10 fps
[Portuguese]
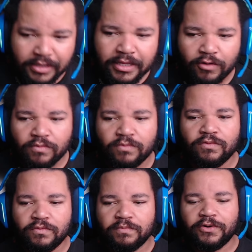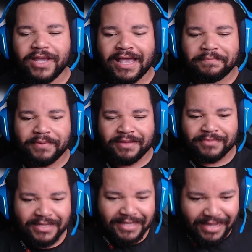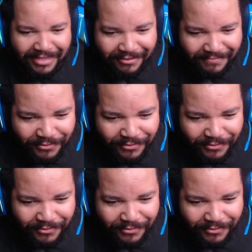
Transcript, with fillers: Deu um, um, boi aí pra mim, tá? Deu